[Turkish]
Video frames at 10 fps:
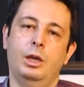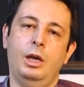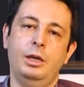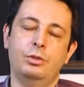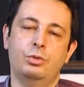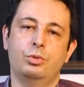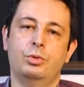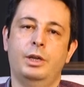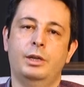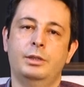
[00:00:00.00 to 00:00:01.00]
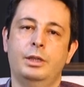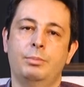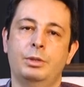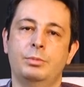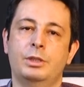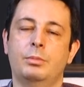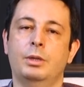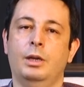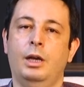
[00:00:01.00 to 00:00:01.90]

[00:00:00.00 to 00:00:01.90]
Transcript: aynı çocuklarda yaptığımız gibi